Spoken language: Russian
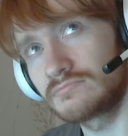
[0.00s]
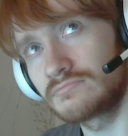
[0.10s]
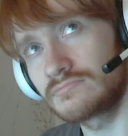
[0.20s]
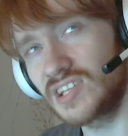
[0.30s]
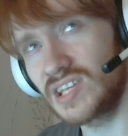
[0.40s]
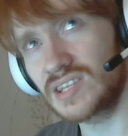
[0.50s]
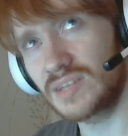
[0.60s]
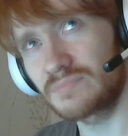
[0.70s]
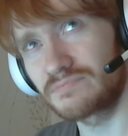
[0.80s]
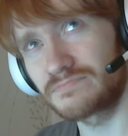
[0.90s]
Да нет,
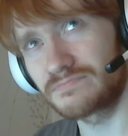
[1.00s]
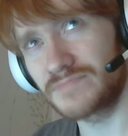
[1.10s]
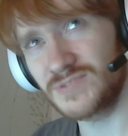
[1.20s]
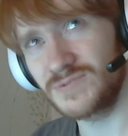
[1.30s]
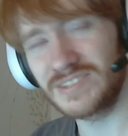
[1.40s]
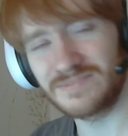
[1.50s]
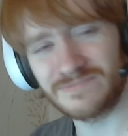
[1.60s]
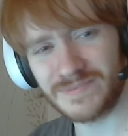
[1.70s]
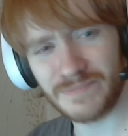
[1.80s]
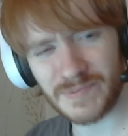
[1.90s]
это по сути,
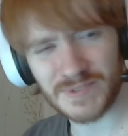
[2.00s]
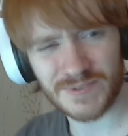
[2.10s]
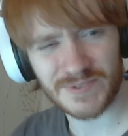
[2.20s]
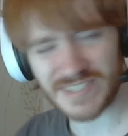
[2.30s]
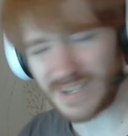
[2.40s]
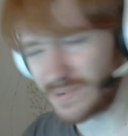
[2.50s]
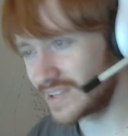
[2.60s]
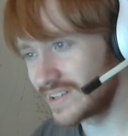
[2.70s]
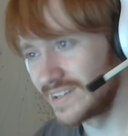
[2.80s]
по сути то же самое.